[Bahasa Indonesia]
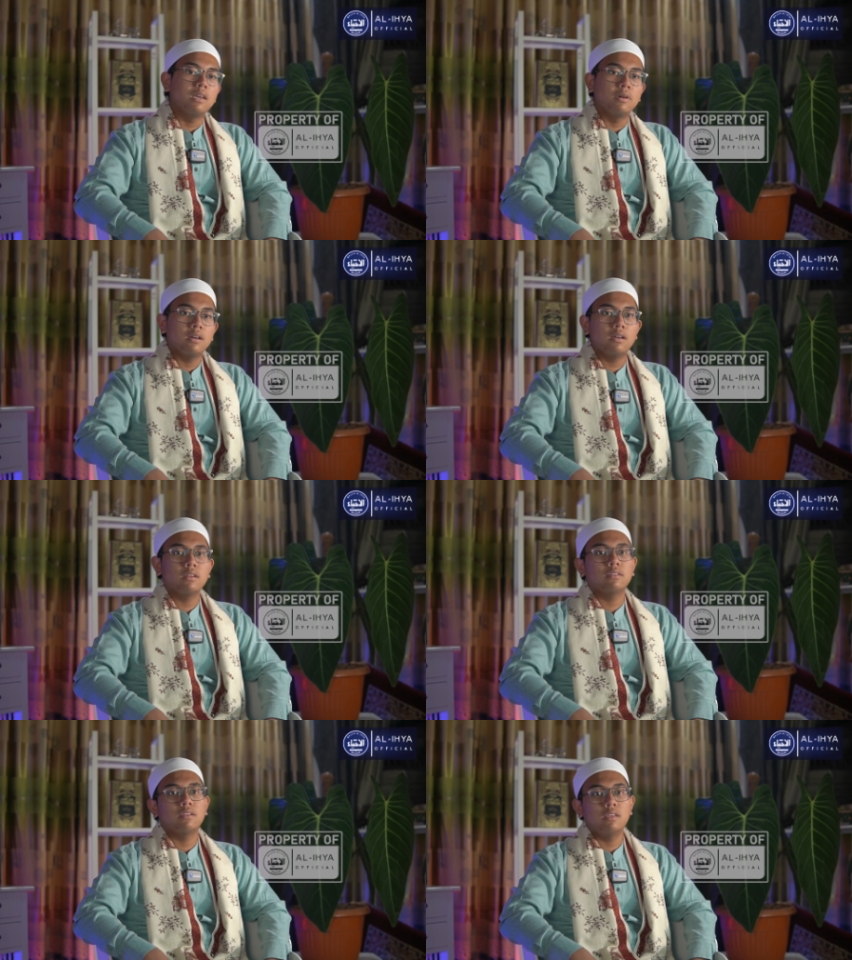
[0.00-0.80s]

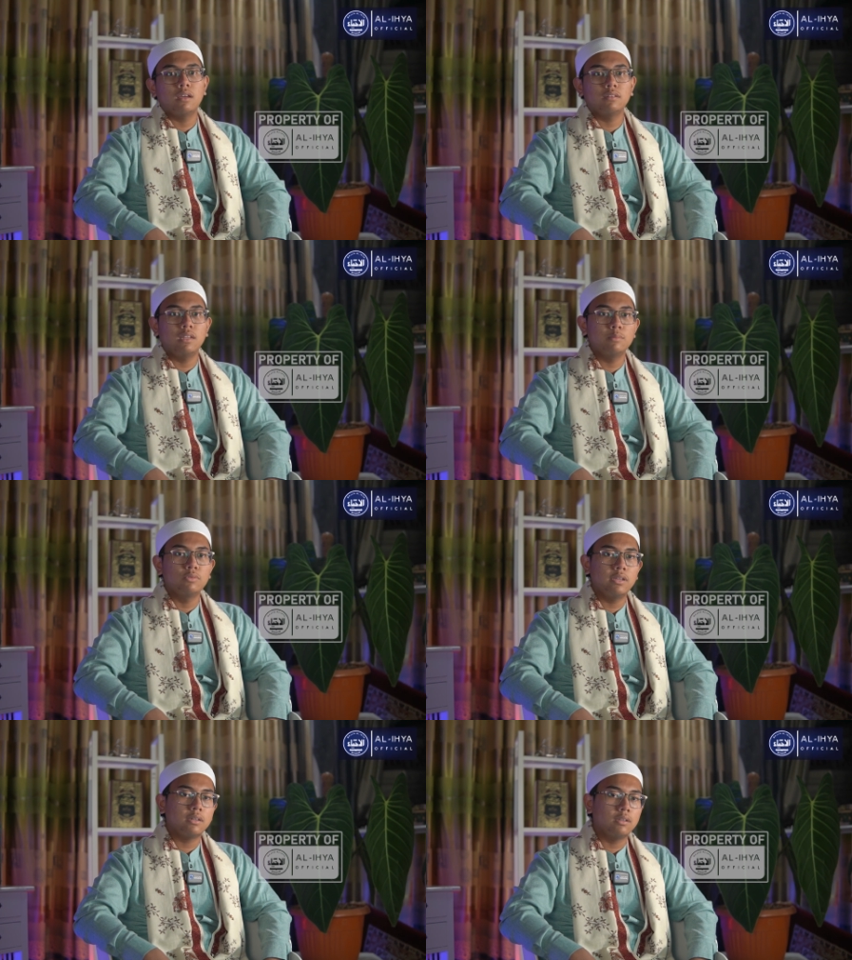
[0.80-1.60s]
jamaah yang
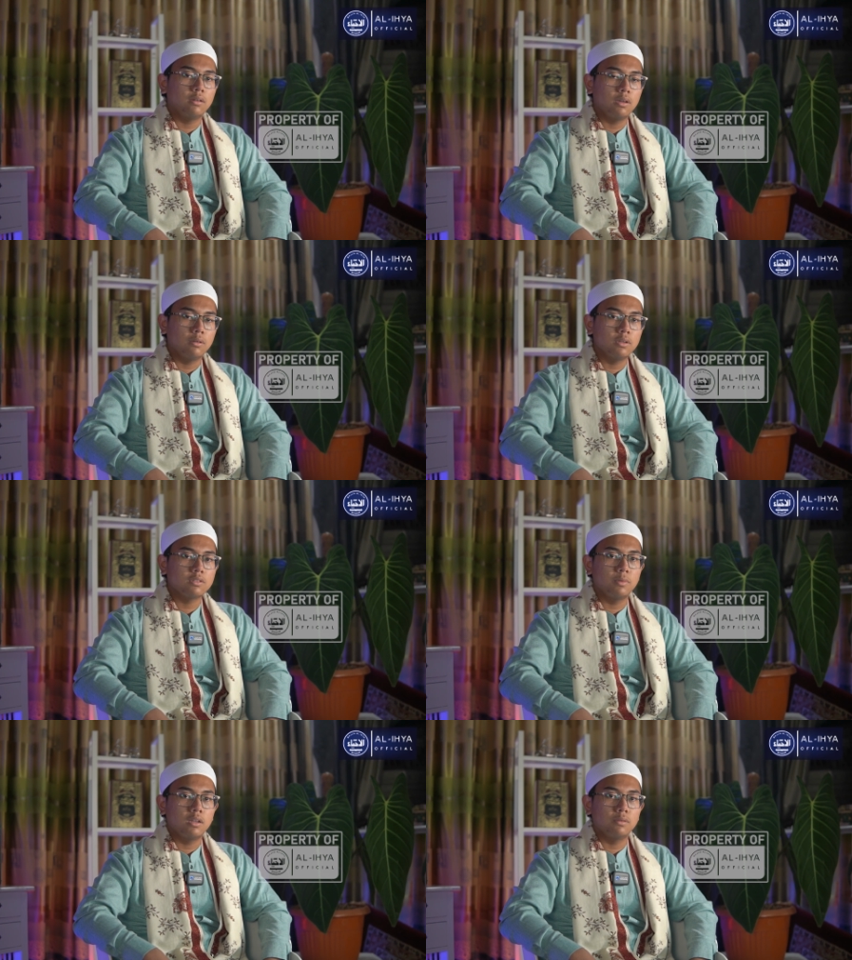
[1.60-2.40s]
dimuliakan oleh
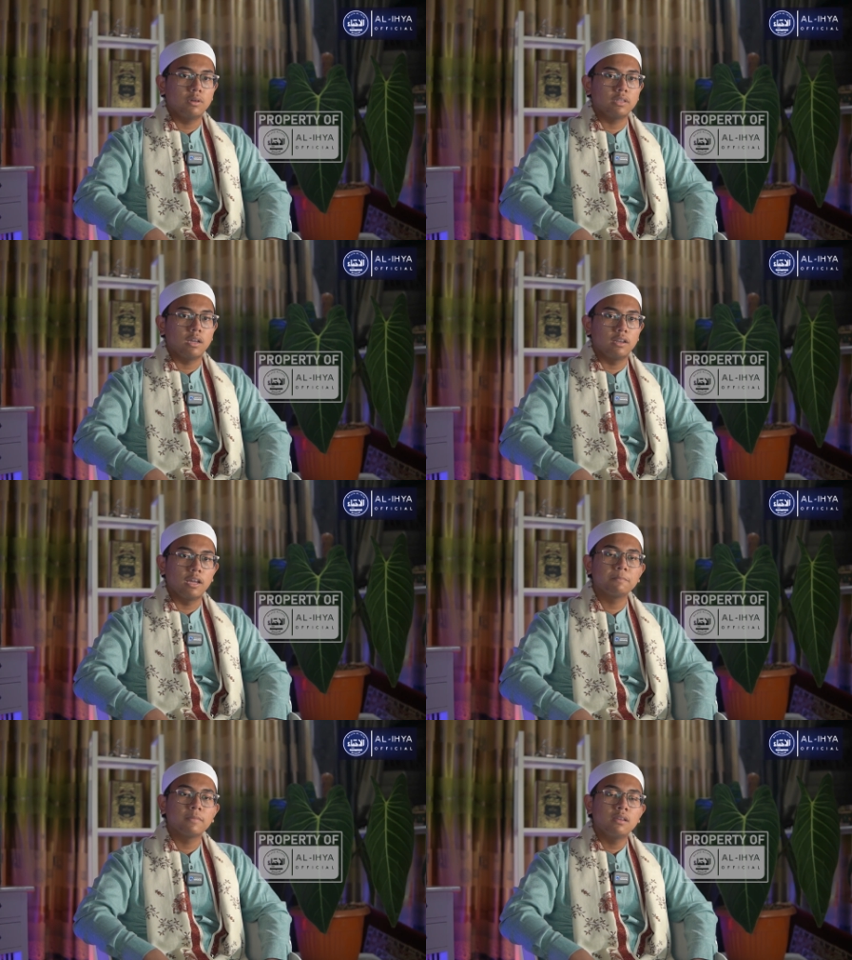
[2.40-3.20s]
Allah Subhanahu wa
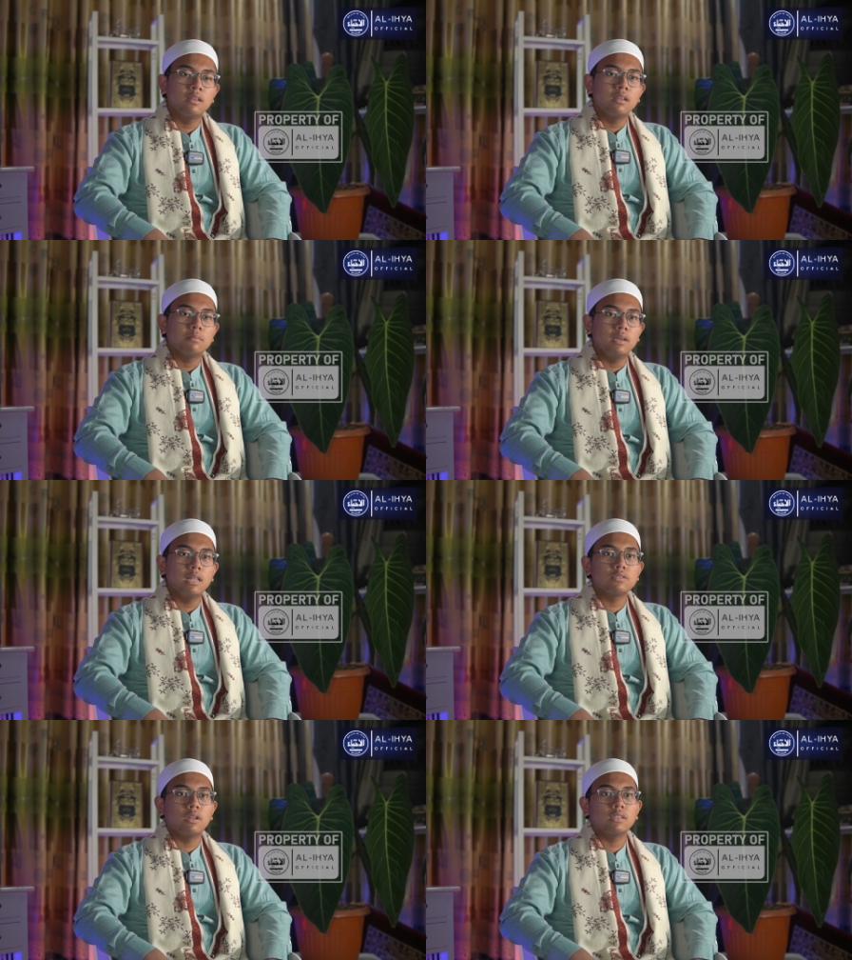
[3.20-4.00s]
taala.
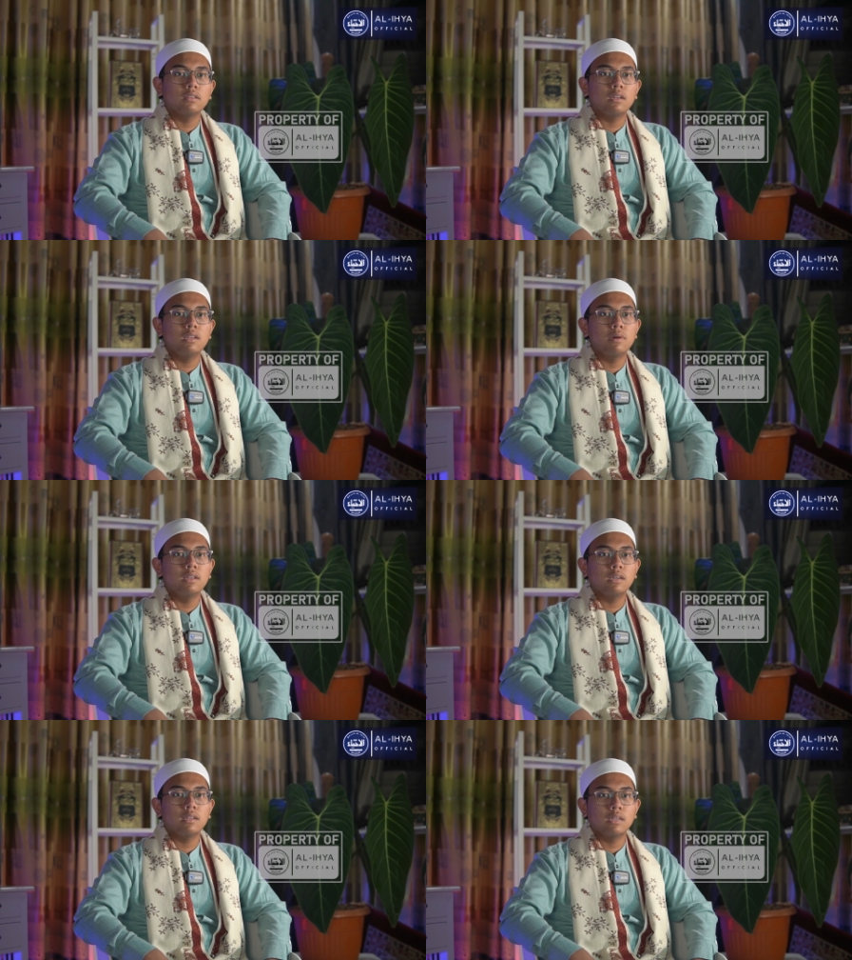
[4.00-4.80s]
Bila sholat kita
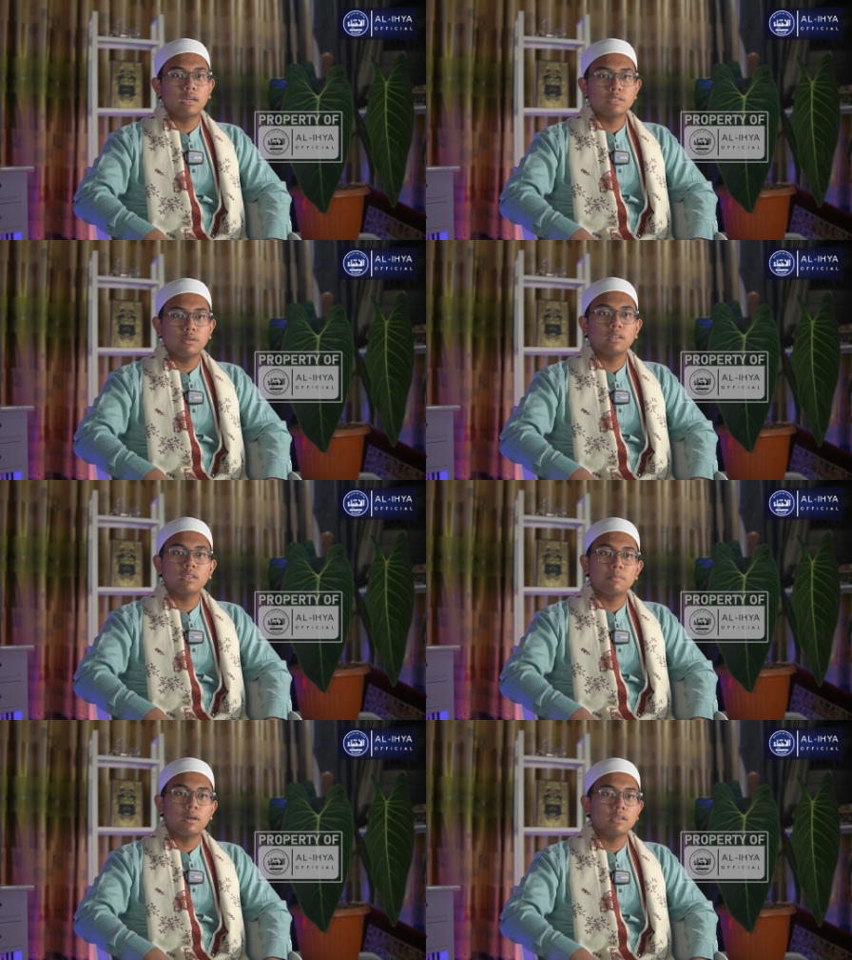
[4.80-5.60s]
dibandingkan dengan
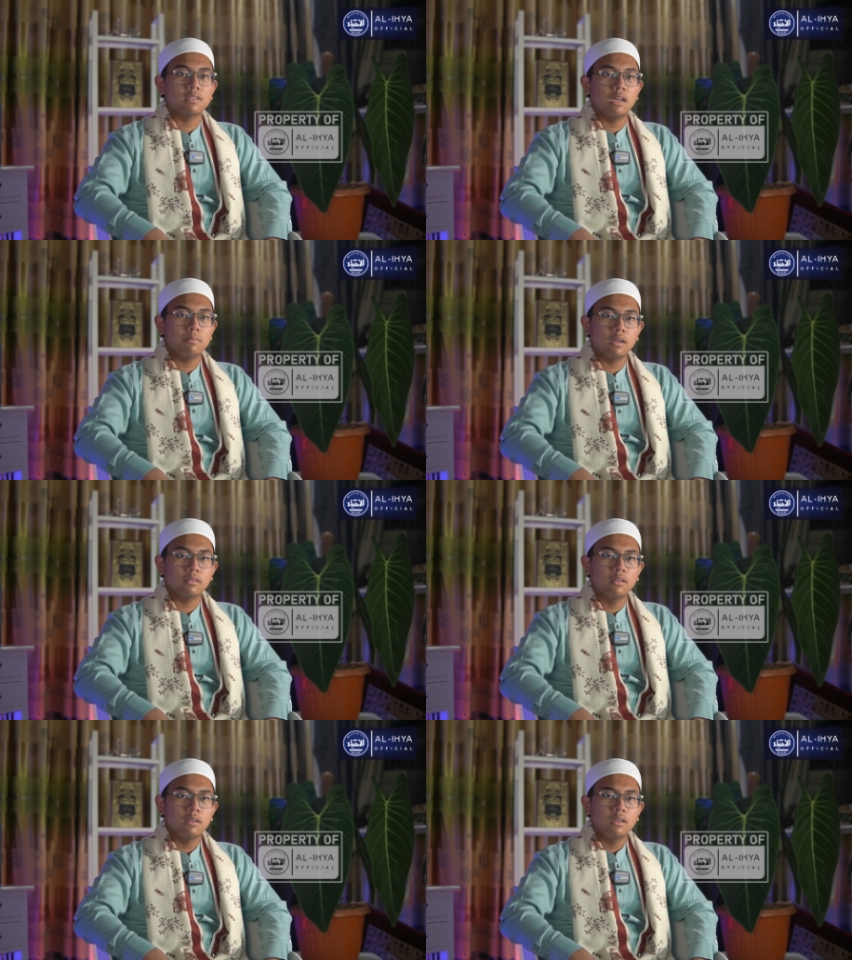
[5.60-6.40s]
sholatnya para sahabat,